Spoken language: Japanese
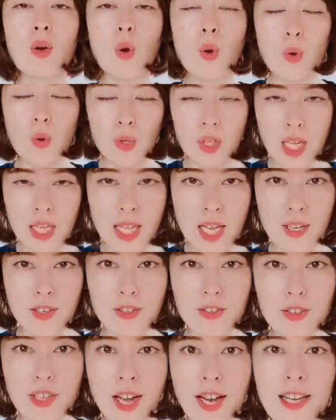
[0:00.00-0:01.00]
今後出て
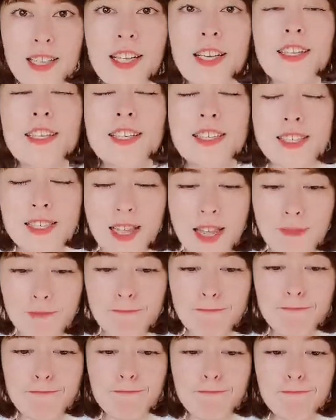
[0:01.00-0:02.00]
くるからなんですね。